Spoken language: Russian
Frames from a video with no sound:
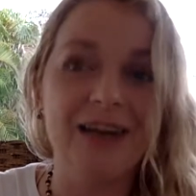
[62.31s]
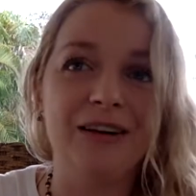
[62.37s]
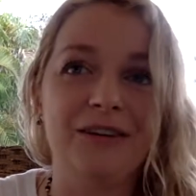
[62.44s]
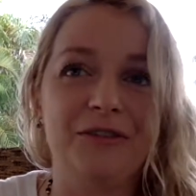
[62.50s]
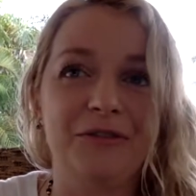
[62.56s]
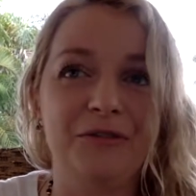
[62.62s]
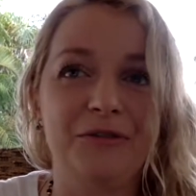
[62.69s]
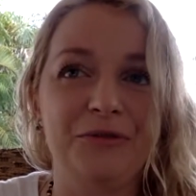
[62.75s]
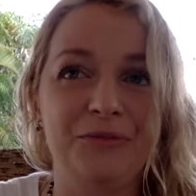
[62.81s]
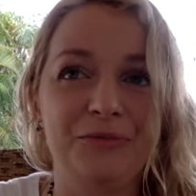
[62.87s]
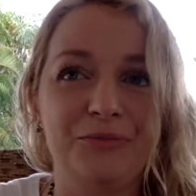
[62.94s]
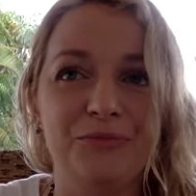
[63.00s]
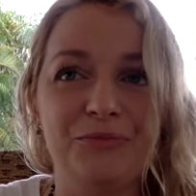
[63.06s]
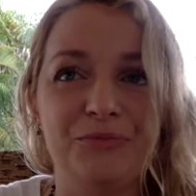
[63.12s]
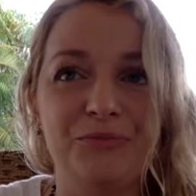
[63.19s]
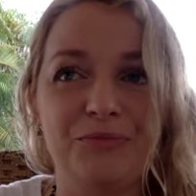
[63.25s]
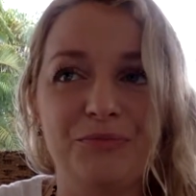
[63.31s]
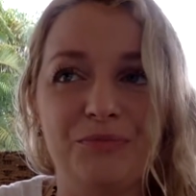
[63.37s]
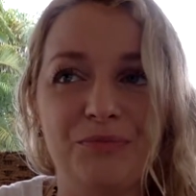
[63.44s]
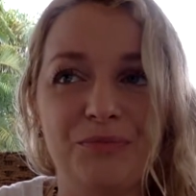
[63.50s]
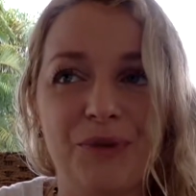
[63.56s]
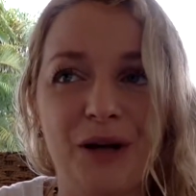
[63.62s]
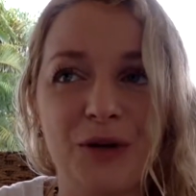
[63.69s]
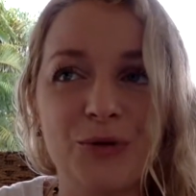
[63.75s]
Э,
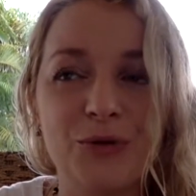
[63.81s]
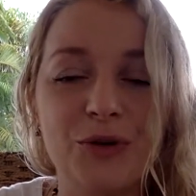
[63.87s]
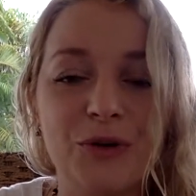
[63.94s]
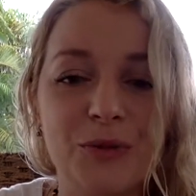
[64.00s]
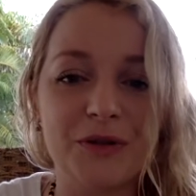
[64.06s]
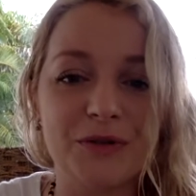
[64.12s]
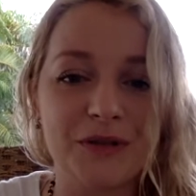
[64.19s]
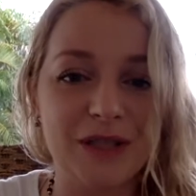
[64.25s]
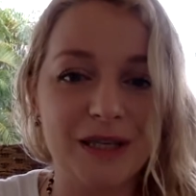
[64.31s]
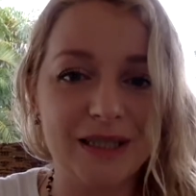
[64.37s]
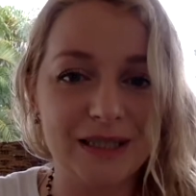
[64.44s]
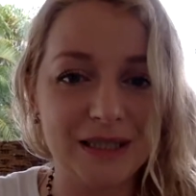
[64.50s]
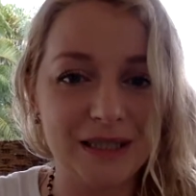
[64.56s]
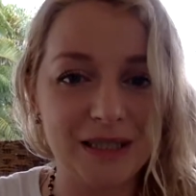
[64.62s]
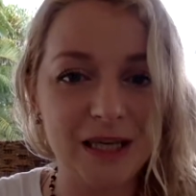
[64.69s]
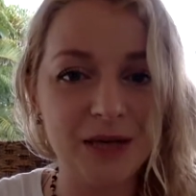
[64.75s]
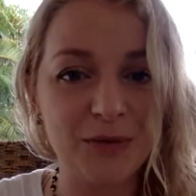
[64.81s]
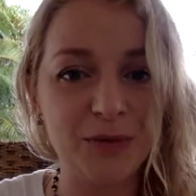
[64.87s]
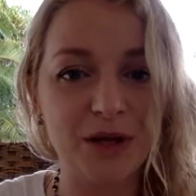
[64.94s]
Откуда взялась идея?